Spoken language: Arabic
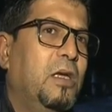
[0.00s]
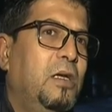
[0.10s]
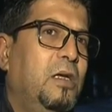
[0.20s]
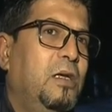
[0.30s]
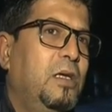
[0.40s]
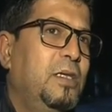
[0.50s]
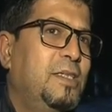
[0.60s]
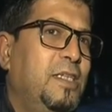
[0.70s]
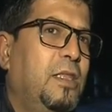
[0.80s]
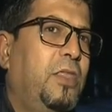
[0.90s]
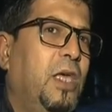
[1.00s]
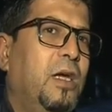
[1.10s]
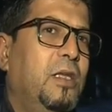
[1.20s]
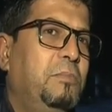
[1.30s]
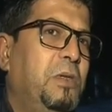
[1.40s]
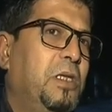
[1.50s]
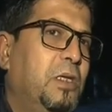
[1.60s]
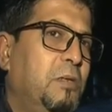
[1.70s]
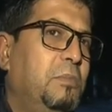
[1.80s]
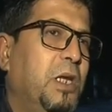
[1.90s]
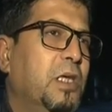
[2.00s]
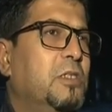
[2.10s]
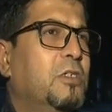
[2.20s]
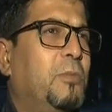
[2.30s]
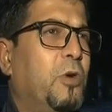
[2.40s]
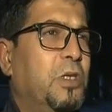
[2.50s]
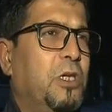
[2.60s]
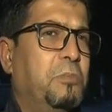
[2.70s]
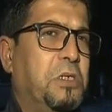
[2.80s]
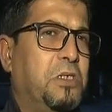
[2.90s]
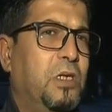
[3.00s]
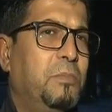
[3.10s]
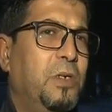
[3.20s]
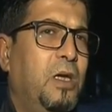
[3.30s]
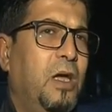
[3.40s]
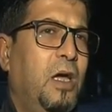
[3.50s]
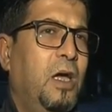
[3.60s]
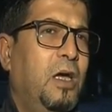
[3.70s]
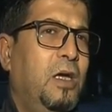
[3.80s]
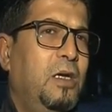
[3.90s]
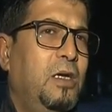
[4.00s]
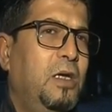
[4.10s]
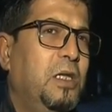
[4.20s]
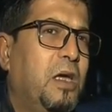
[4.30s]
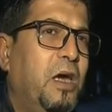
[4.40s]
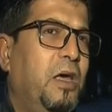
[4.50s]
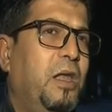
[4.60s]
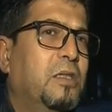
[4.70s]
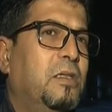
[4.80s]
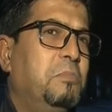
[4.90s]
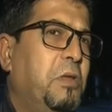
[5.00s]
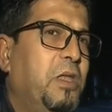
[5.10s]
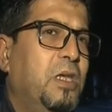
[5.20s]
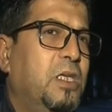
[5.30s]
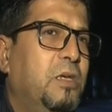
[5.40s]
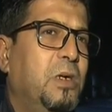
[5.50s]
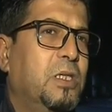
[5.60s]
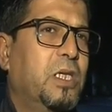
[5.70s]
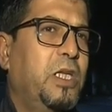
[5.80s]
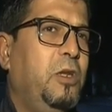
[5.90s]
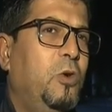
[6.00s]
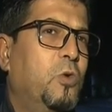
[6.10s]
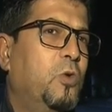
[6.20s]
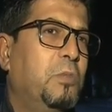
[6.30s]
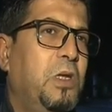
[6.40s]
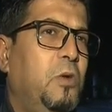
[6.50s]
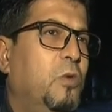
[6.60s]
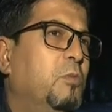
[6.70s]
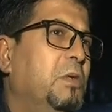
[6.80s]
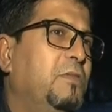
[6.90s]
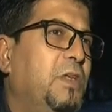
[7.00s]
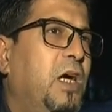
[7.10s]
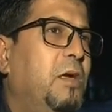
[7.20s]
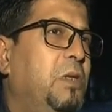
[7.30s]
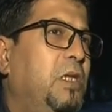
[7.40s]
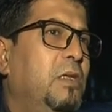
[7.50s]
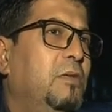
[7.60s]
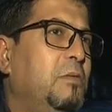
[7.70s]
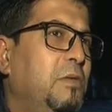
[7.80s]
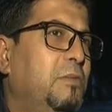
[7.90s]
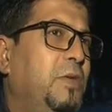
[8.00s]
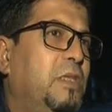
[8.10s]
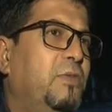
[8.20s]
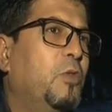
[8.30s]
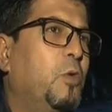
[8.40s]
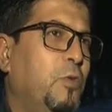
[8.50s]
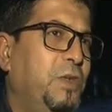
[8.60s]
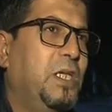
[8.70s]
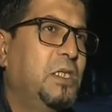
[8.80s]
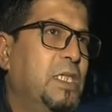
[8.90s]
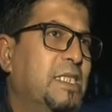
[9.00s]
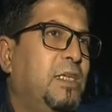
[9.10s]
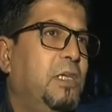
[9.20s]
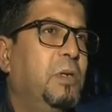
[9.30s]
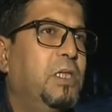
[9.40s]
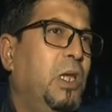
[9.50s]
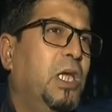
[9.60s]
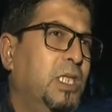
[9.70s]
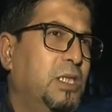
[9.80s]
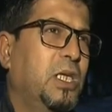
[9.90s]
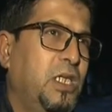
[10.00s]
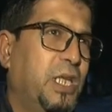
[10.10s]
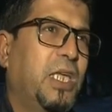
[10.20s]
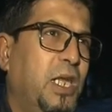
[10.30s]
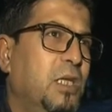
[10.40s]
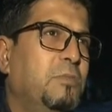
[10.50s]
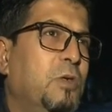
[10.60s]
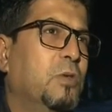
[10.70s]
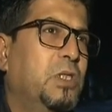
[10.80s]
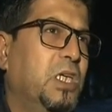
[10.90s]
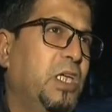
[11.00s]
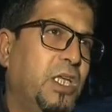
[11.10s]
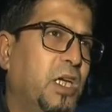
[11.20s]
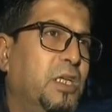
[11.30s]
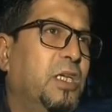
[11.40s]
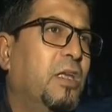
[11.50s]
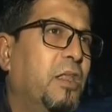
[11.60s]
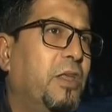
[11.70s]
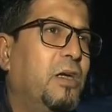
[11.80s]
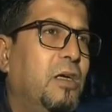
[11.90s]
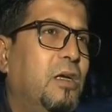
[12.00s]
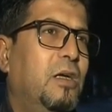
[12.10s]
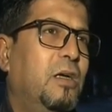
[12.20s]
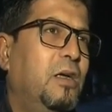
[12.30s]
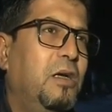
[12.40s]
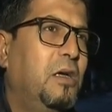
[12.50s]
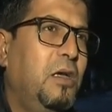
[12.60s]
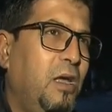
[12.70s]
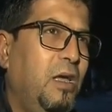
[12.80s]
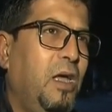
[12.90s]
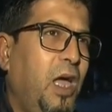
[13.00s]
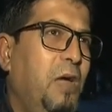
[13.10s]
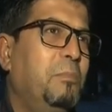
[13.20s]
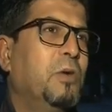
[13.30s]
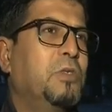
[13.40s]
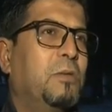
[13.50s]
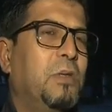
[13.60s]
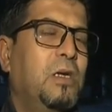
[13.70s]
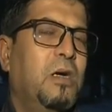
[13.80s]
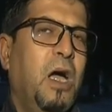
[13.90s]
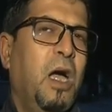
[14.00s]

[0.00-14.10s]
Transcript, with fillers: آه، يزيد الثقه اللي بين بين رئيس الجمهوريه وبين الشعب آه، القرارات مثلا كما تغيير الحكومه الحكومه شفناها باللي فات في ظروف يعني جد صعيبه ولكن التغيير كان لازم يكون تغيير يعني كنظره آه، عامه وشامله